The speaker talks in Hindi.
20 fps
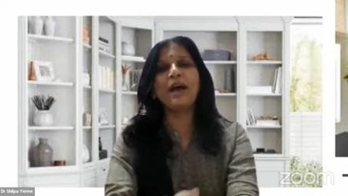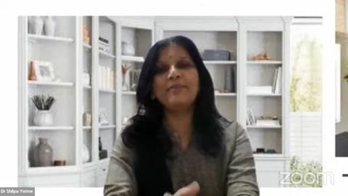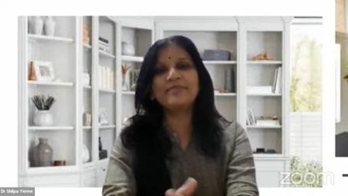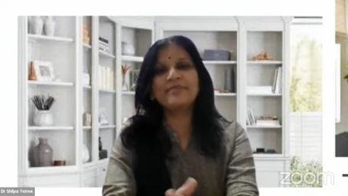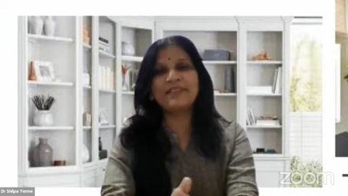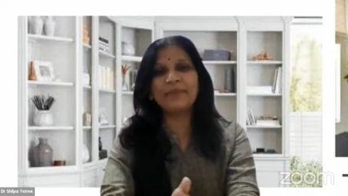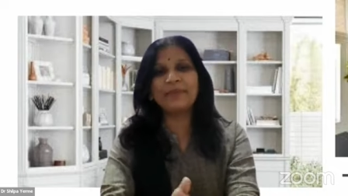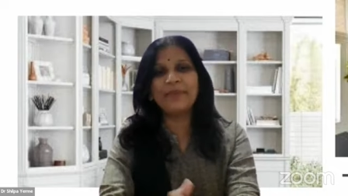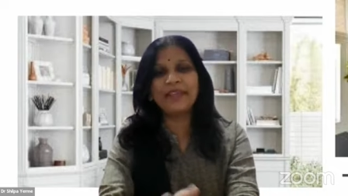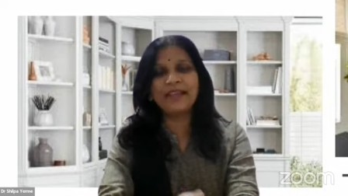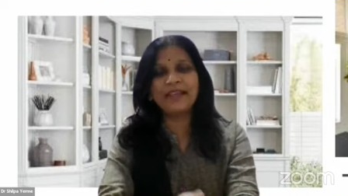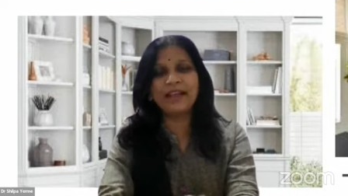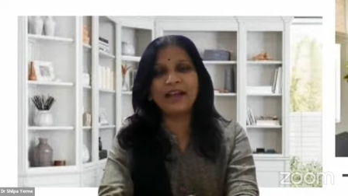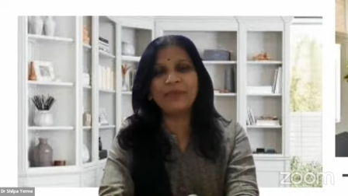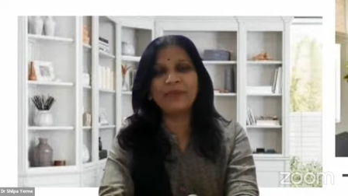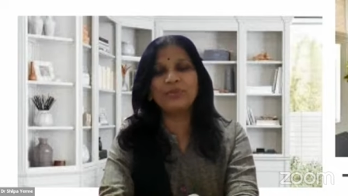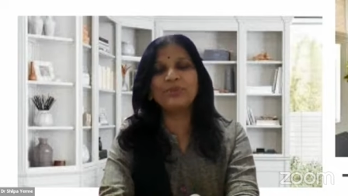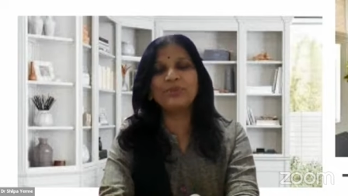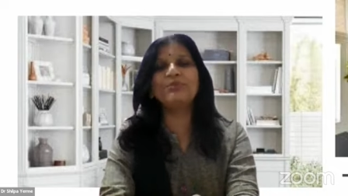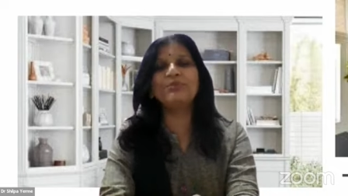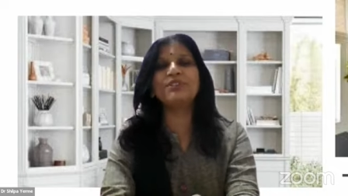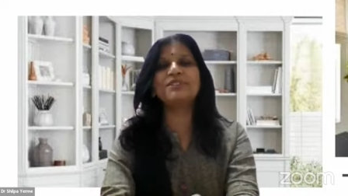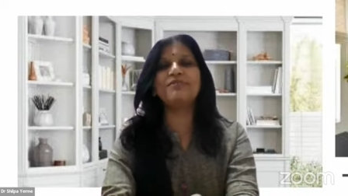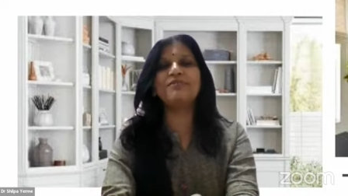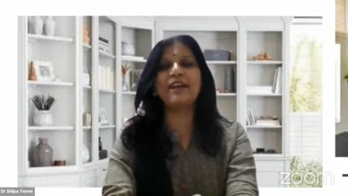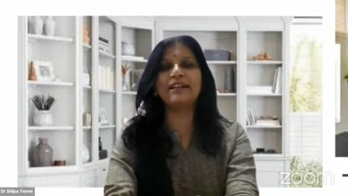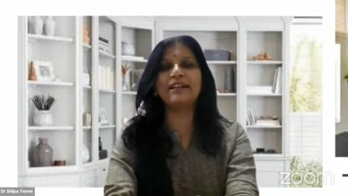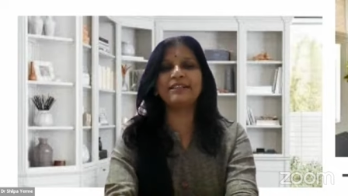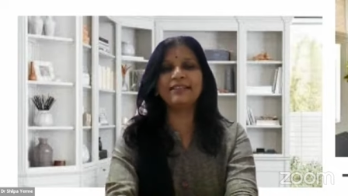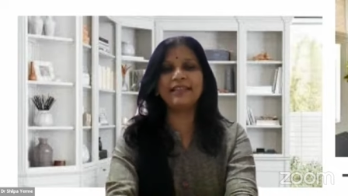आप सभी का बहुत बहुत
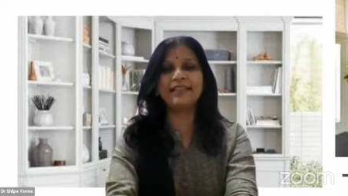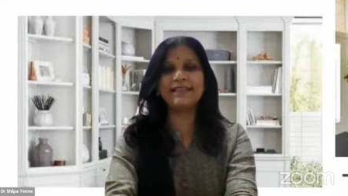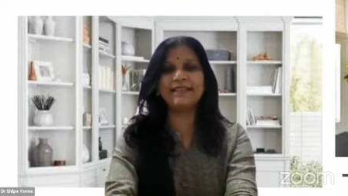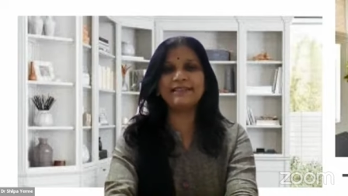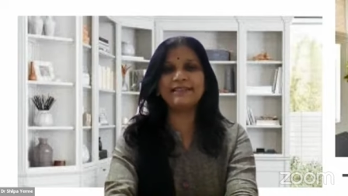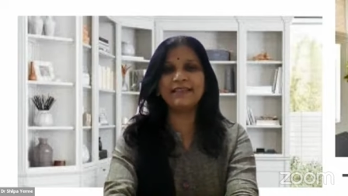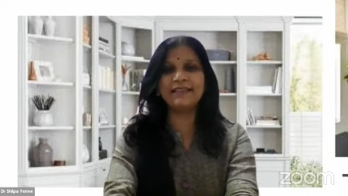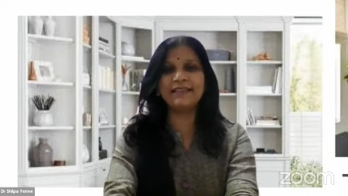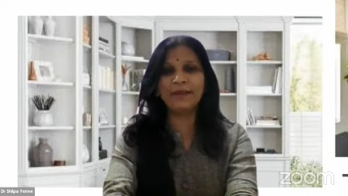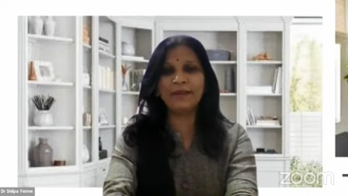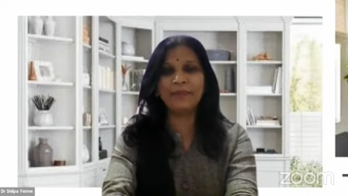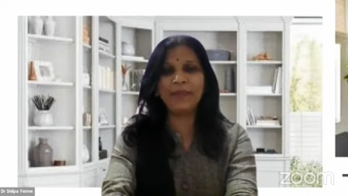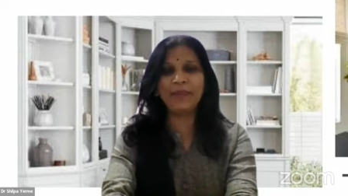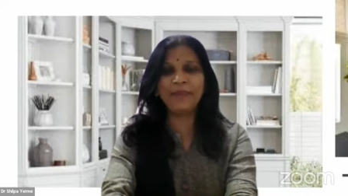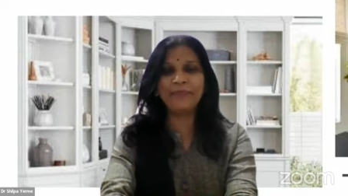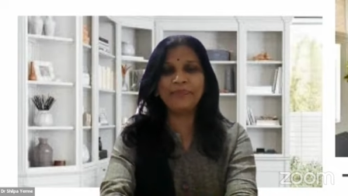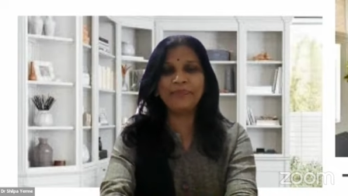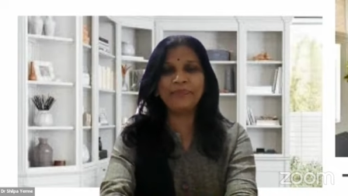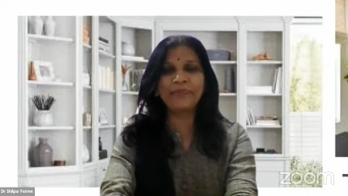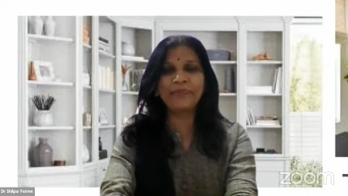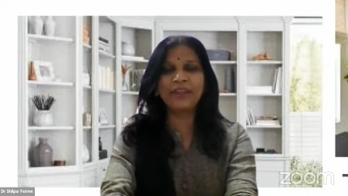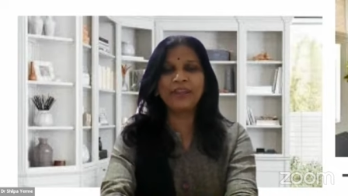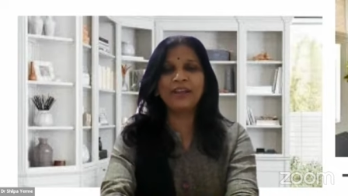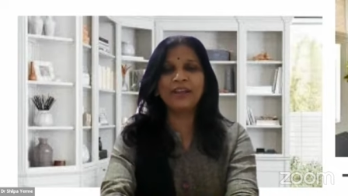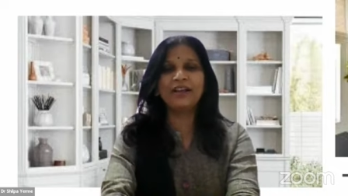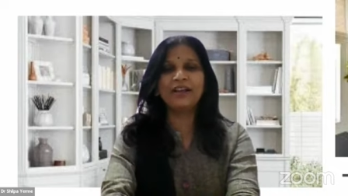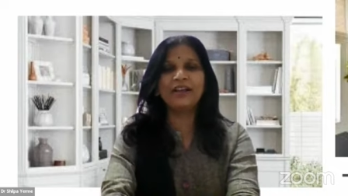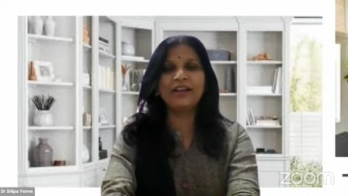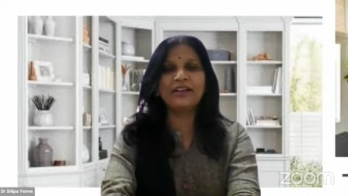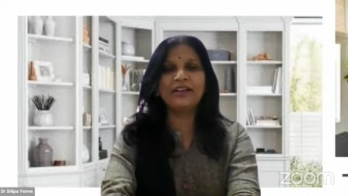स्वागत है इस सत्र में
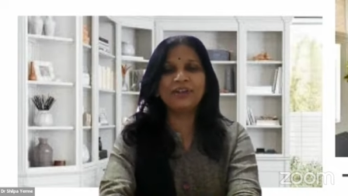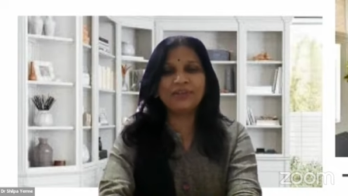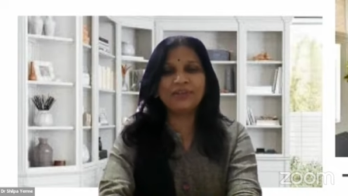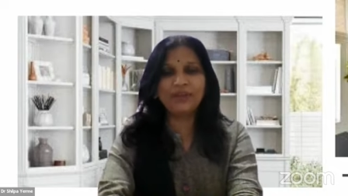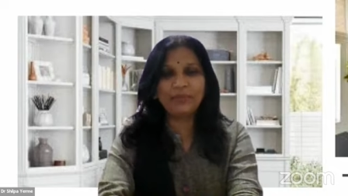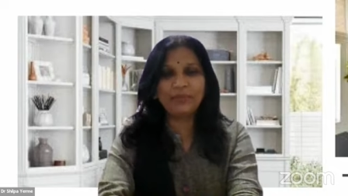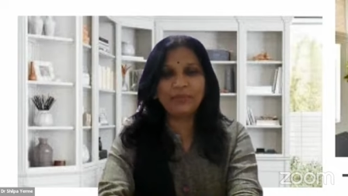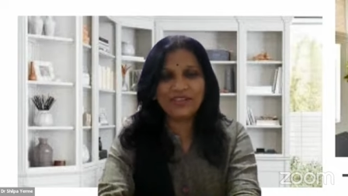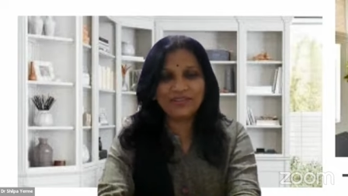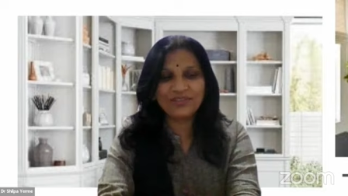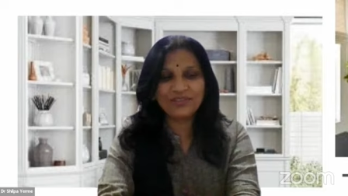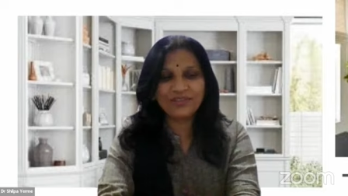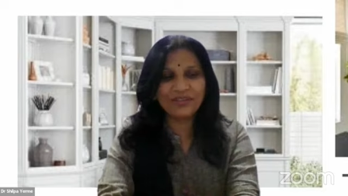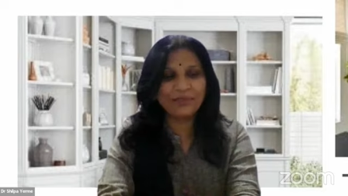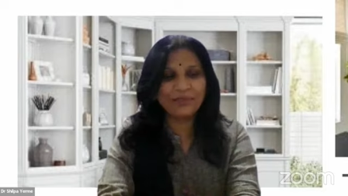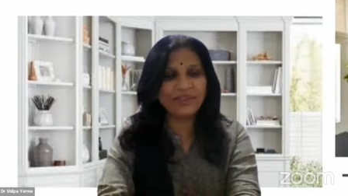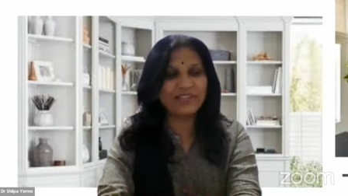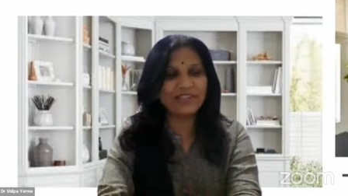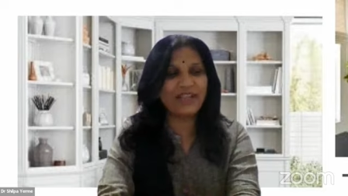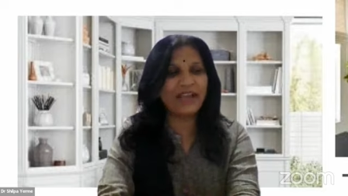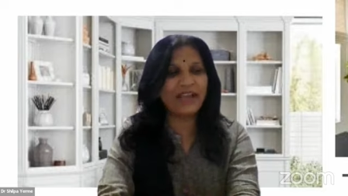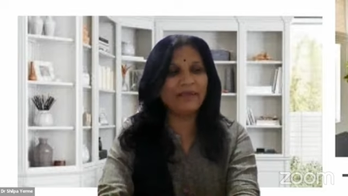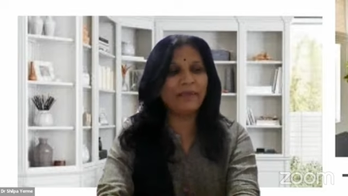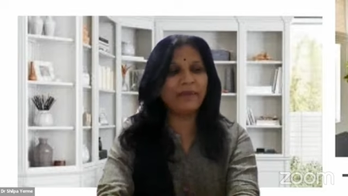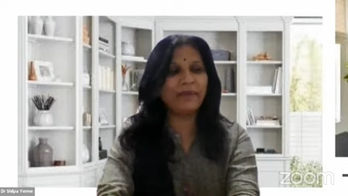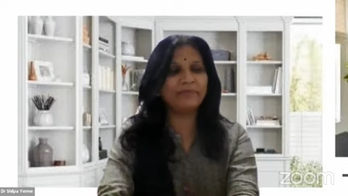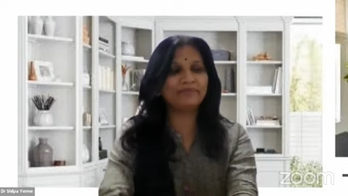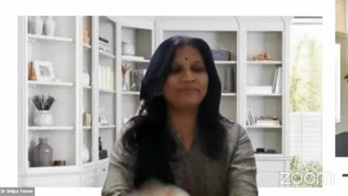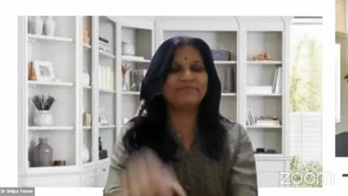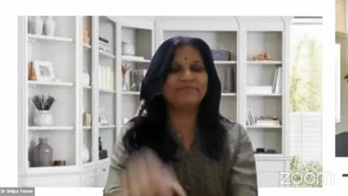डॉक्टर बलजोत नमस्कार
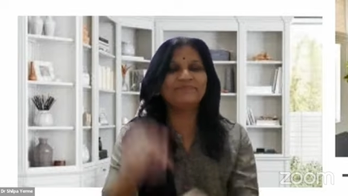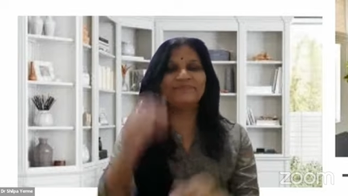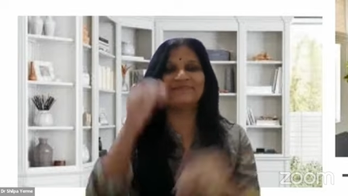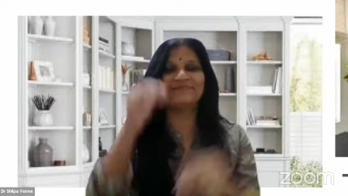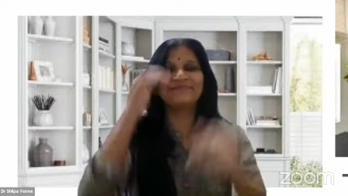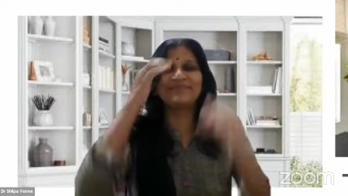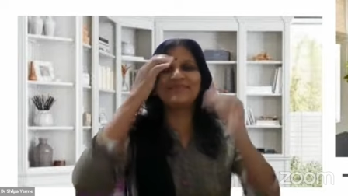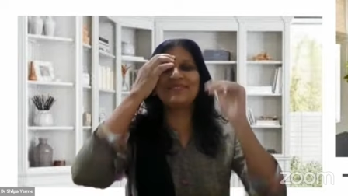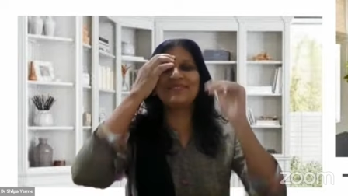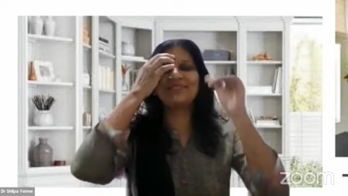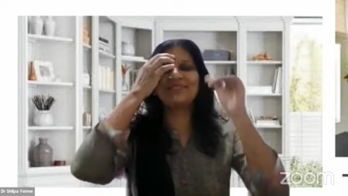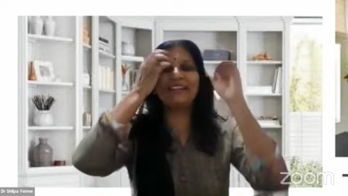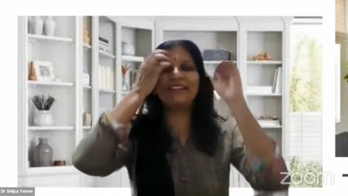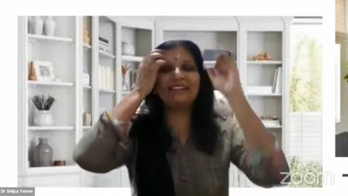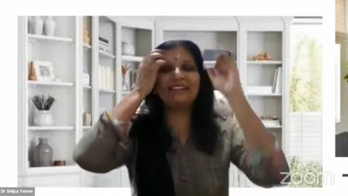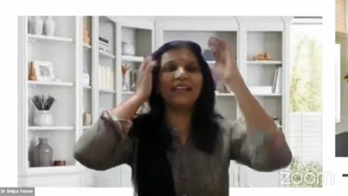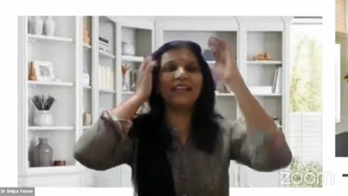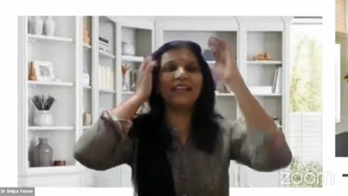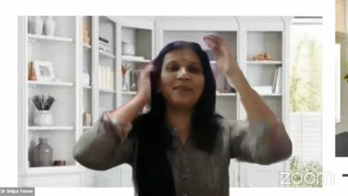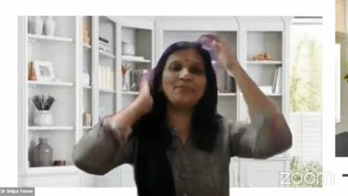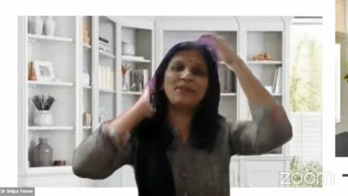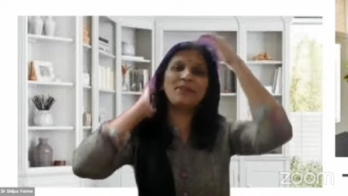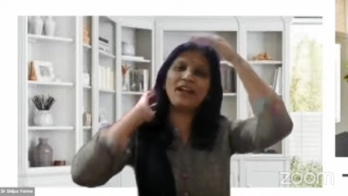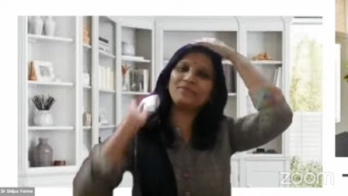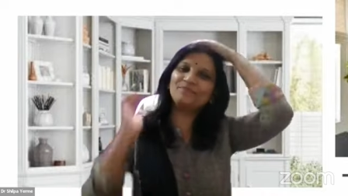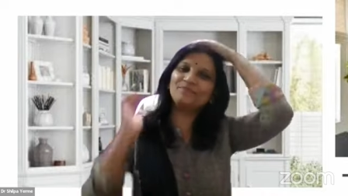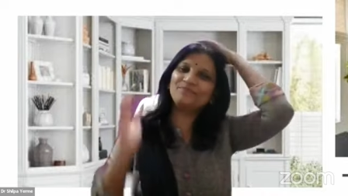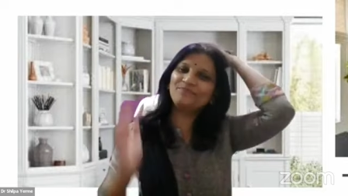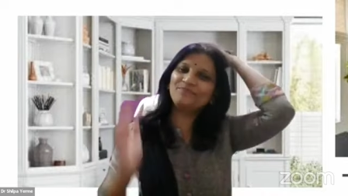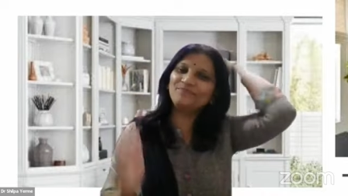मैम स्वागत है आपका